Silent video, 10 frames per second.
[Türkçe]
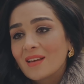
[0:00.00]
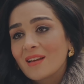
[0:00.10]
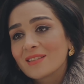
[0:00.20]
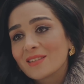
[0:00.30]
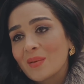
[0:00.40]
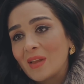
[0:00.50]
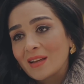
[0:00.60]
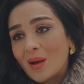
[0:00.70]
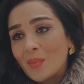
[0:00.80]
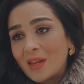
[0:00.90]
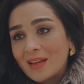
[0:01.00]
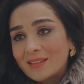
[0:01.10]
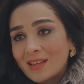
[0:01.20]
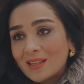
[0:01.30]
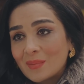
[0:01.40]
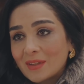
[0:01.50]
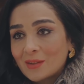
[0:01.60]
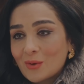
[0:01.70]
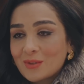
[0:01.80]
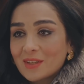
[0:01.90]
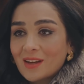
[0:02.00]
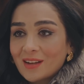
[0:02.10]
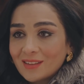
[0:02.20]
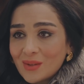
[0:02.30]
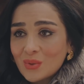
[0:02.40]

Ya işte Melek ameliyata girmeden önce takıldı